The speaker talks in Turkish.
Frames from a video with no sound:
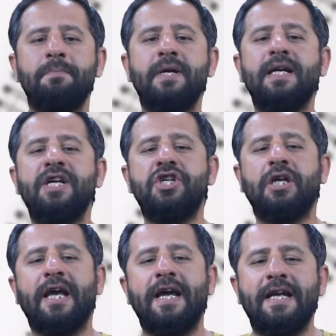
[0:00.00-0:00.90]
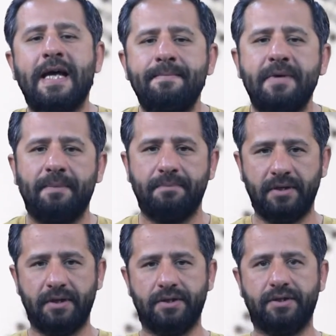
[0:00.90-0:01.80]
birleşik eylem
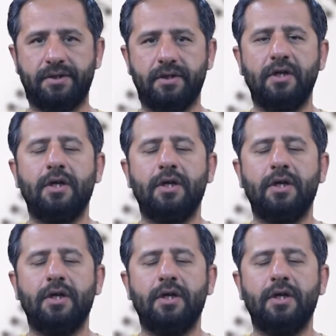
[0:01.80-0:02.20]
yapmalarıdır.